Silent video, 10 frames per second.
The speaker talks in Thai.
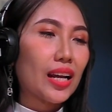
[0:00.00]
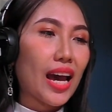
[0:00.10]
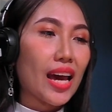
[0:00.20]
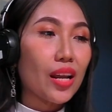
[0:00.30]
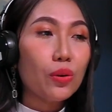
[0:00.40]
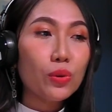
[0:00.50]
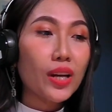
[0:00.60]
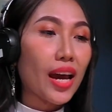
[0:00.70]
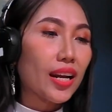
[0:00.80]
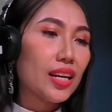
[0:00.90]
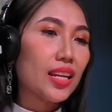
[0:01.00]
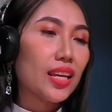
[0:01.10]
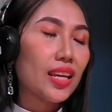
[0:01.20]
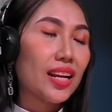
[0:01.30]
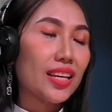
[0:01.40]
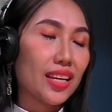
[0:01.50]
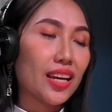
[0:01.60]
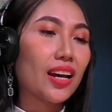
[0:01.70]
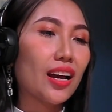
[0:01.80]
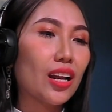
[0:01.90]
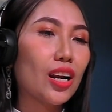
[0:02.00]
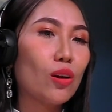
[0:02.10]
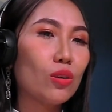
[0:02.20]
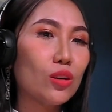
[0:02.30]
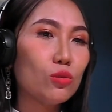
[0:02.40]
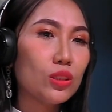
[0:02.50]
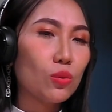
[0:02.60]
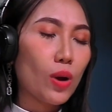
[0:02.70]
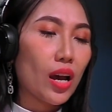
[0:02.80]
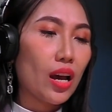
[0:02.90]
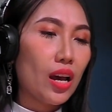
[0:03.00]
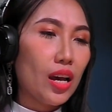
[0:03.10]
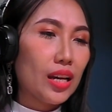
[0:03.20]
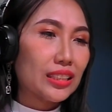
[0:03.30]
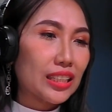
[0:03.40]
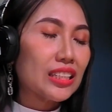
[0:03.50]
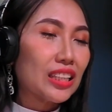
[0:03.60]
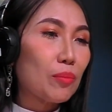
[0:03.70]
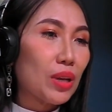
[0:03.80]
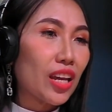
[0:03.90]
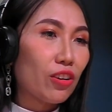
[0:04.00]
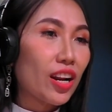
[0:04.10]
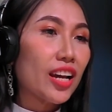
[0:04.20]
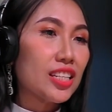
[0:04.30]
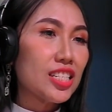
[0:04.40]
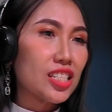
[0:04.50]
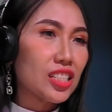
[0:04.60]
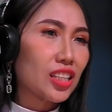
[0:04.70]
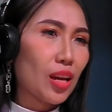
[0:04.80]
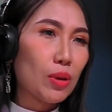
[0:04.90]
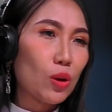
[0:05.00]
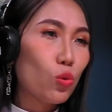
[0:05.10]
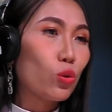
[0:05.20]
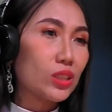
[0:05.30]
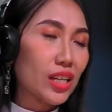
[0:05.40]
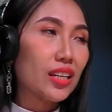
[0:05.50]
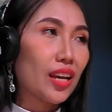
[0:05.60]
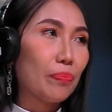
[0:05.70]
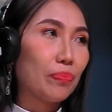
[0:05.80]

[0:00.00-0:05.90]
ขาดอันนู้นขาดอันนี้อะไรอย่างเงี้ยค่ะเราเลยรู้สึกว่าฉันจะทำยังไงก็ได้ที่ฉันจะทำให้ลูกของฉันเนี่ย